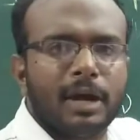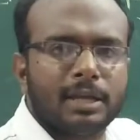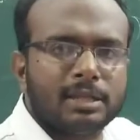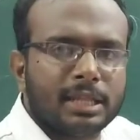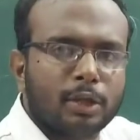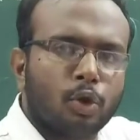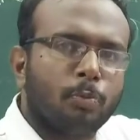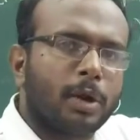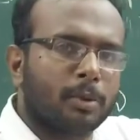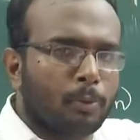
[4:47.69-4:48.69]
வேகத்தில் அந்த
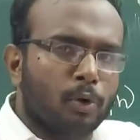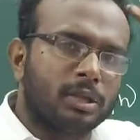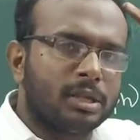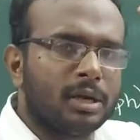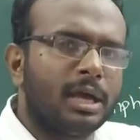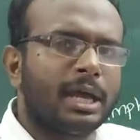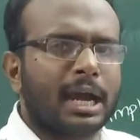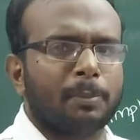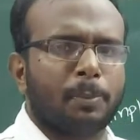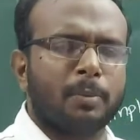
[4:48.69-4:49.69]
ரோப் கார் போகுதுன்னு
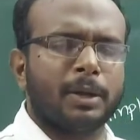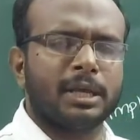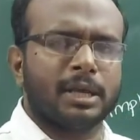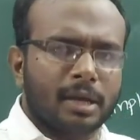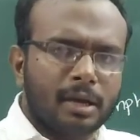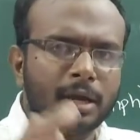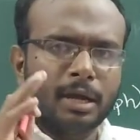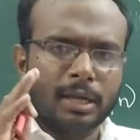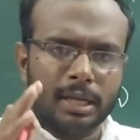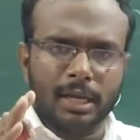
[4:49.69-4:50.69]
கற்பனை பண்ணிக்கோங்க
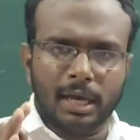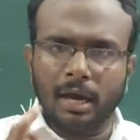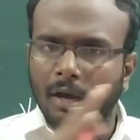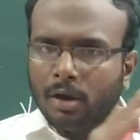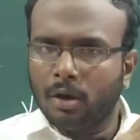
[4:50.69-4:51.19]
நீங்கள்